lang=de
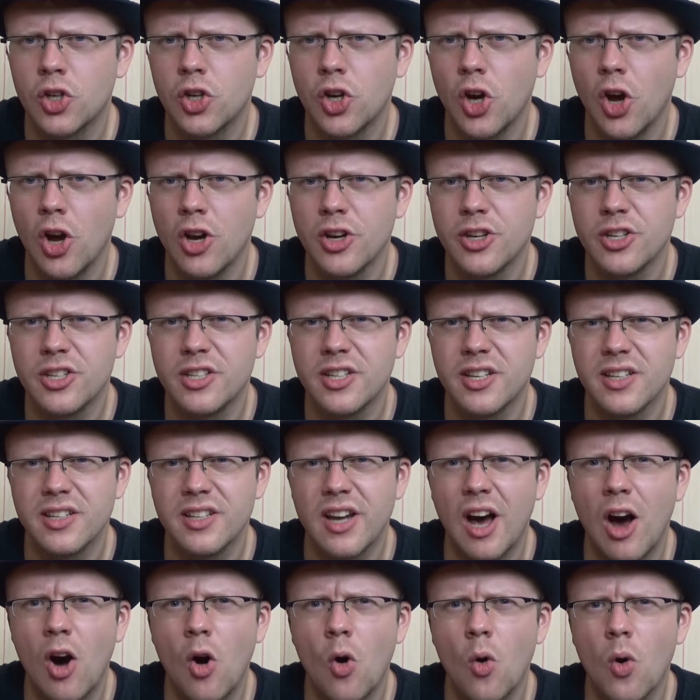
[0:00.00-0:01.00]

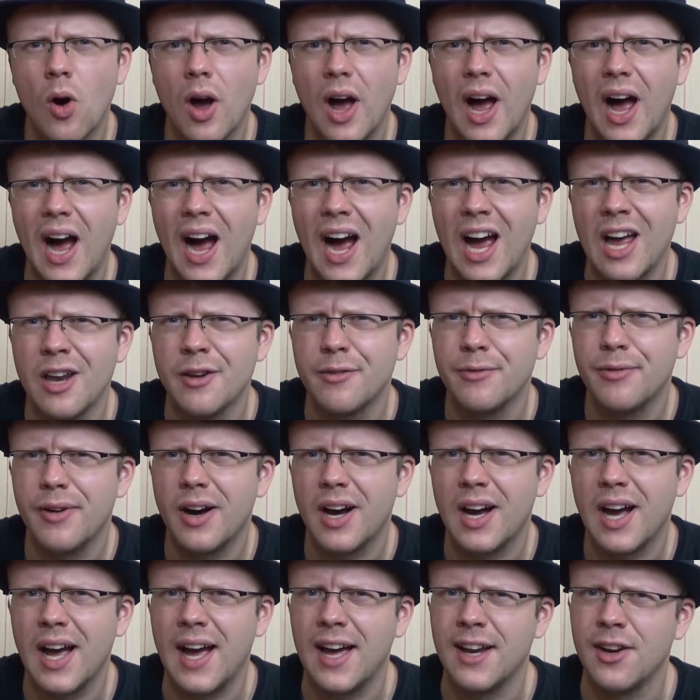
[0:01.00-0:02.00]
könntet auch
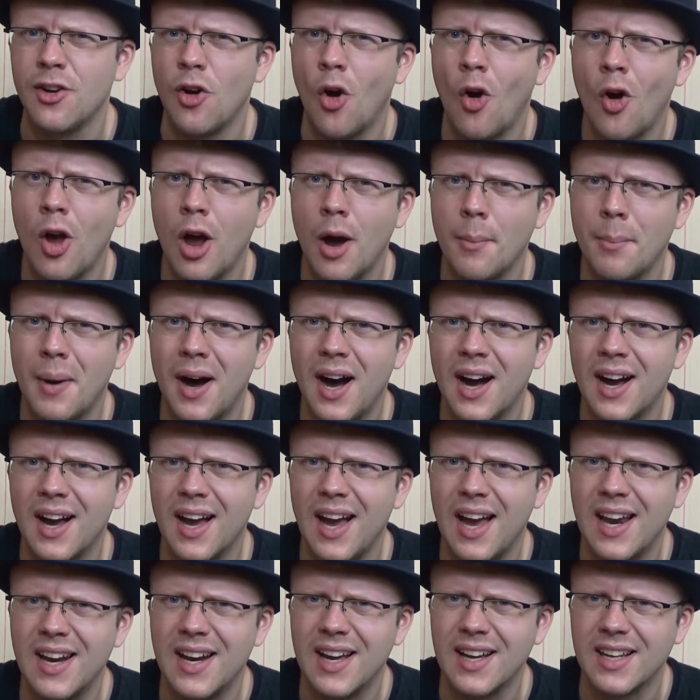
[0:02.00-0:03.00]
einfach erneuerbare
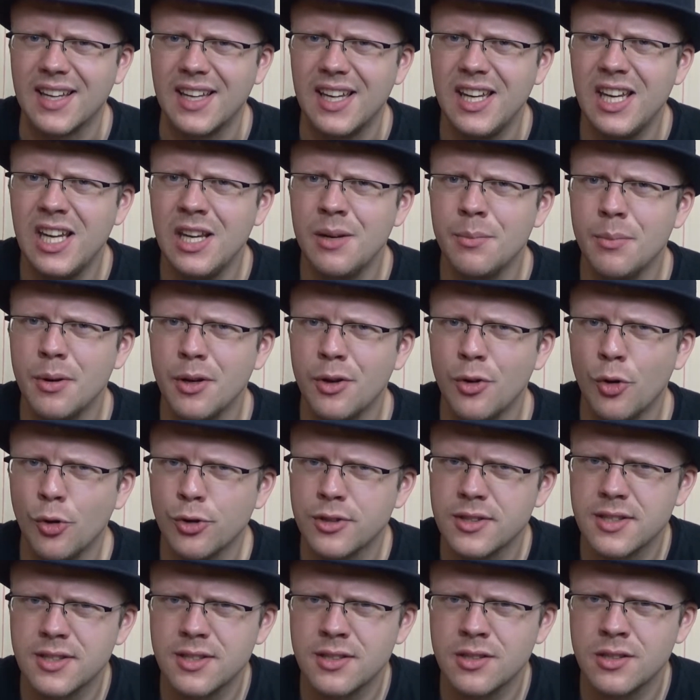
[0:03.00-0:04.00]
Energien
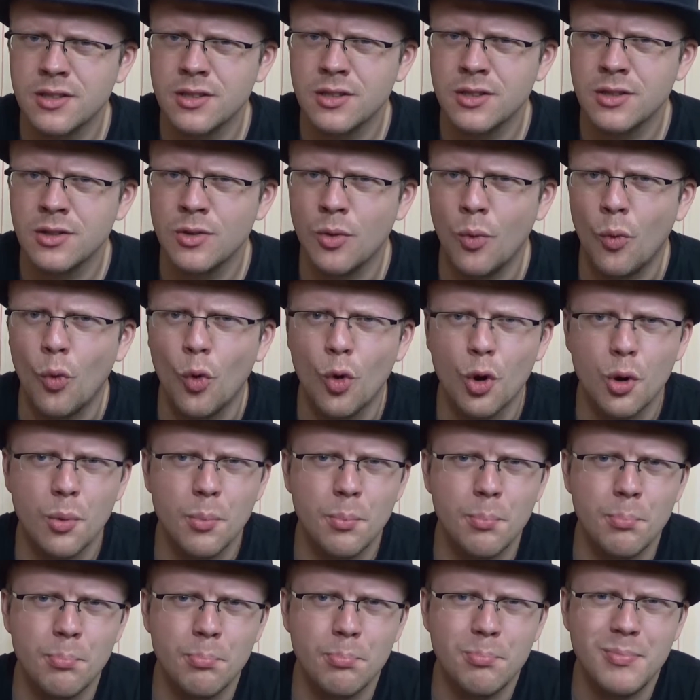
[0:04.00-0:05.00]
benutzen und
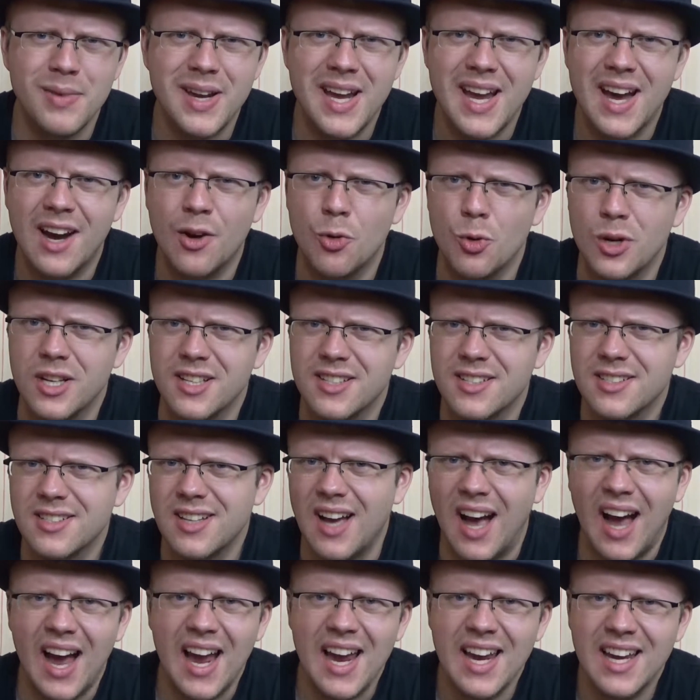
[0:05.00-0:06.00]
mehr
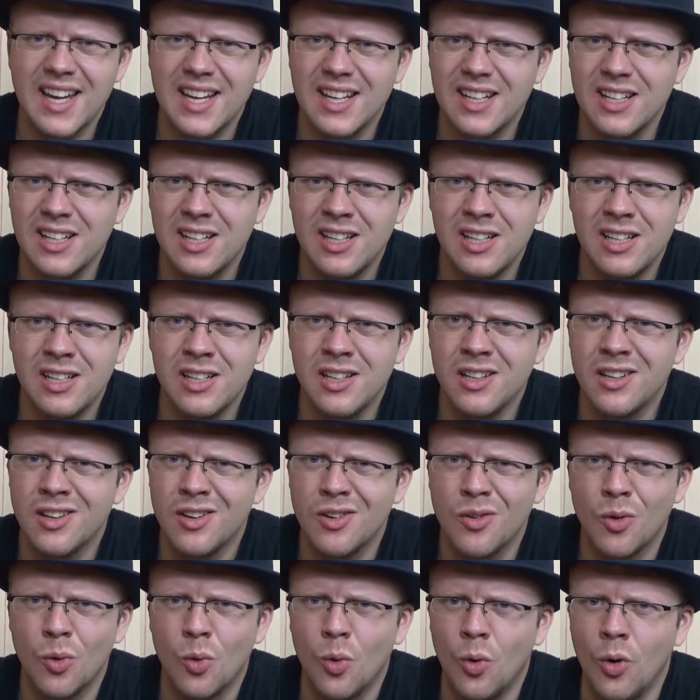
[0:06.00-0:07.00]

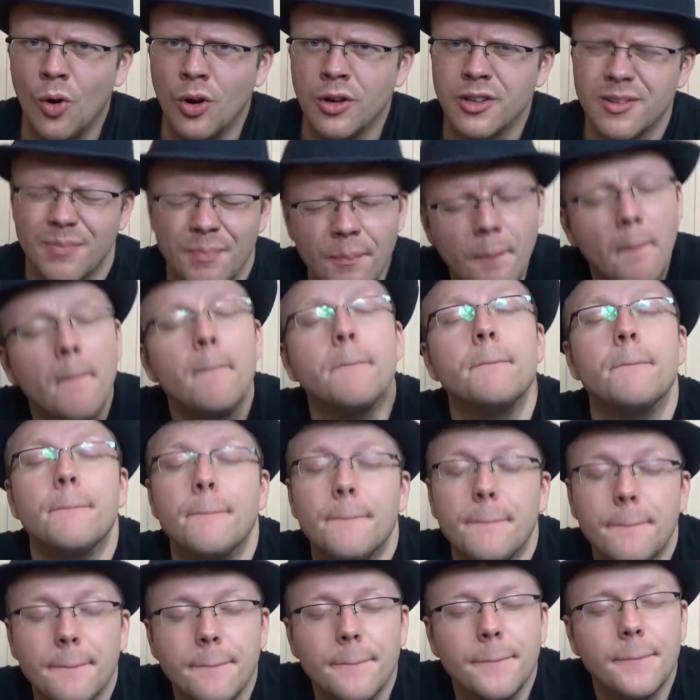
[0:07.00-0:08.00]
recyceln und...
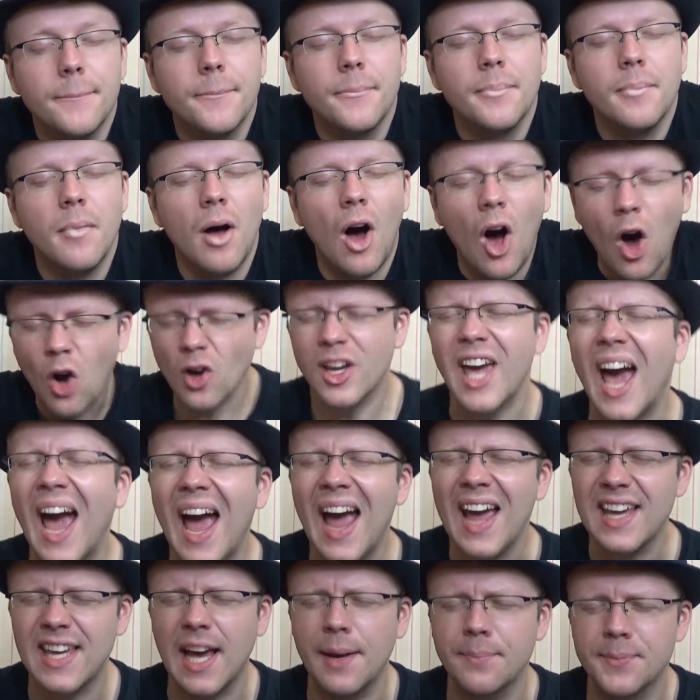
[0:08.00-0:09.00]
Okay,
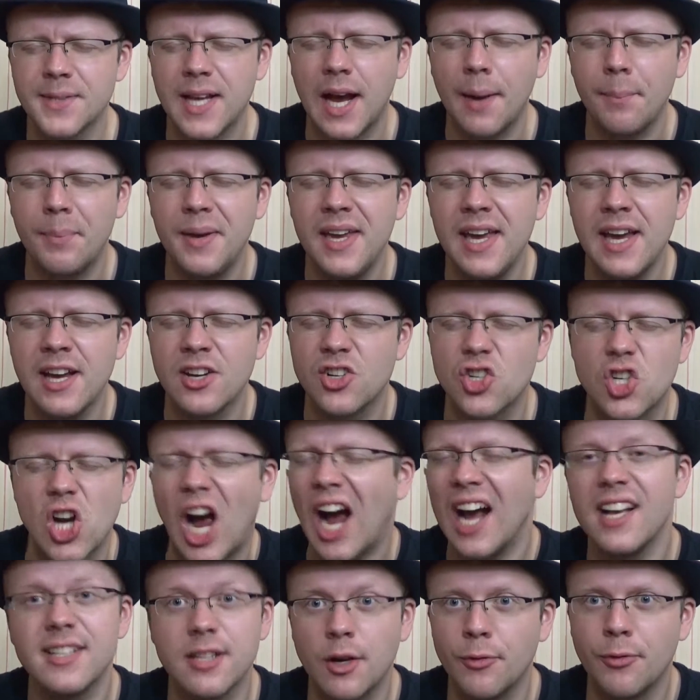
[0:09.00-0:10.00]
ich hab's kapiert.
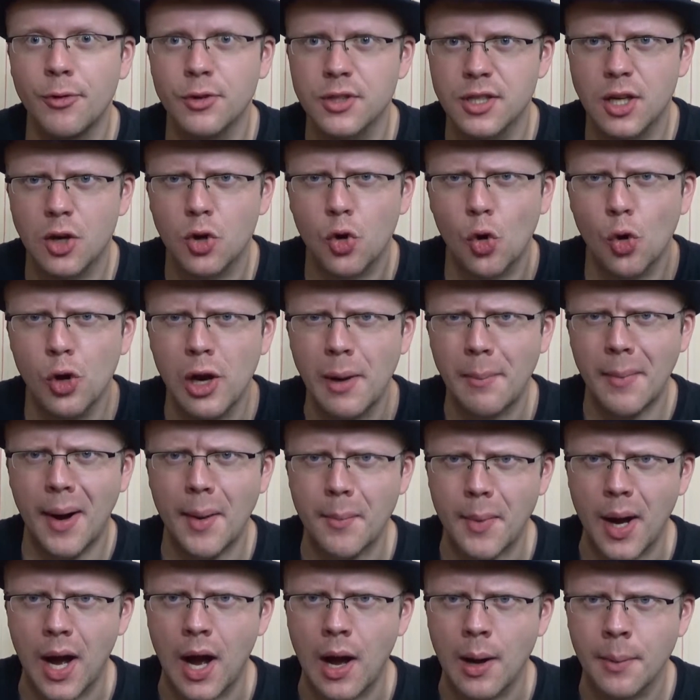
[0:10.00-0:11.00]
Scheiß auf unsere grüne
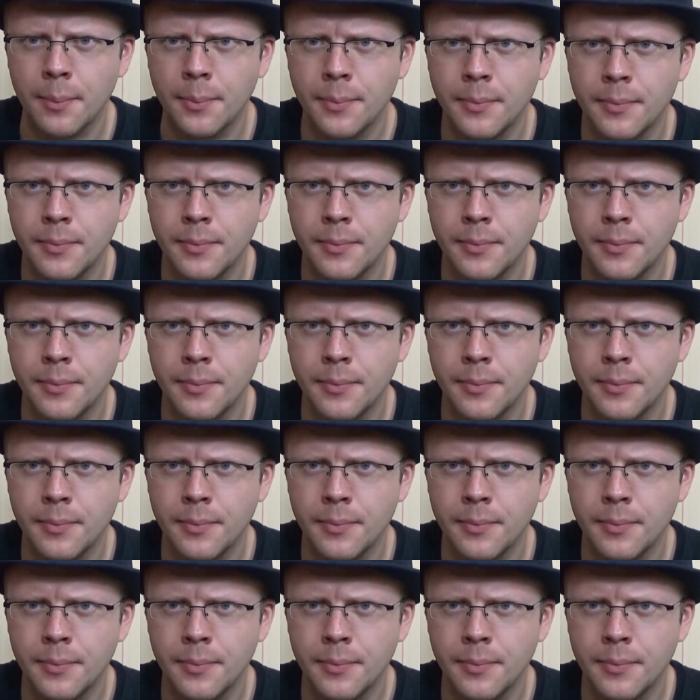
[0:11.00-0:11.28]
Mama.